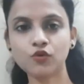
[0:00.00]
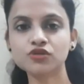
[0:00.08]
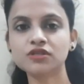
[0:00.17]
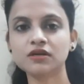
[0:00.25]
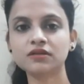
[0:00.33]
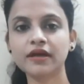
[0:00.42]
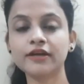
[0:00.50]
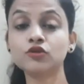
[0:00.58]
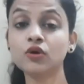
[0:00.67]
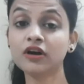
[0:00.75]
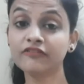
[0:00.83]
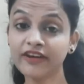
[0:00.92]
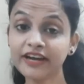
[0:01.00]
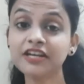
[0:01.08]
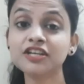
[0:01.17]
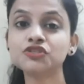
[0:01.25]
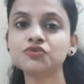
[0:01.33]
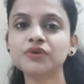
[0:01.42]
हो सकता है तो अगर वेट
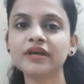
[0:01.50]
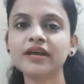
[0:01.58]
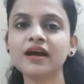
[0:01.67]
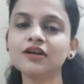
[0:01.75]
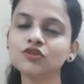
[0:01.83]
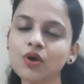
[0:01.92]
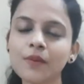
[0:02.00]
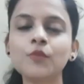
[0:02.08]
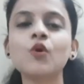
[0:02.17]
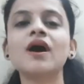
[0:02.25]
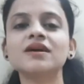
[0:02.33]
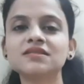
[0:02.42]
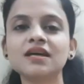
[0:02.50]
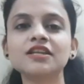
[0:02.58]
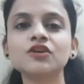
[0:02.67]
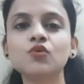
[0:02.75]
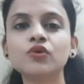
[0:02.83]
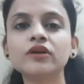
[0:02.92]
टिश्यू रहेगा तो आपको आसानी
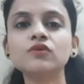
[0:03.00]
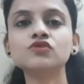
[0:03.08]
होगी